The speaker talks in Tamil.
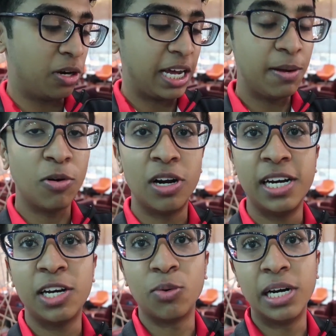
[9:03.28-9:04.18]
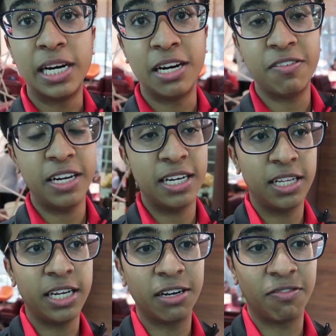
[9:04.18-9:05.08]
இப்போ டைம் ஆல்ரெடி டுவெல் தேர்ட்டி ஃபைவ்
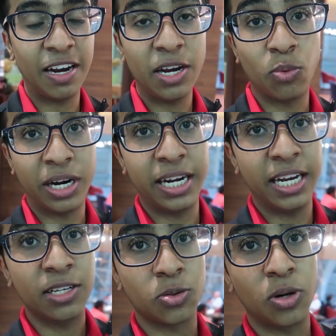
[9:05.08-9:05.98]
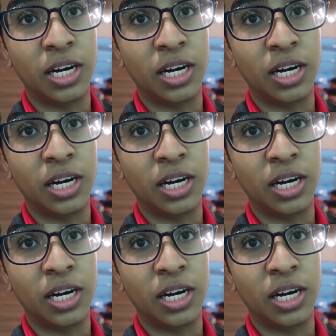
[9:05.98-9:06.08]
அது எனக்கு ஃப்ளைட் ஒன் டென் ஸோ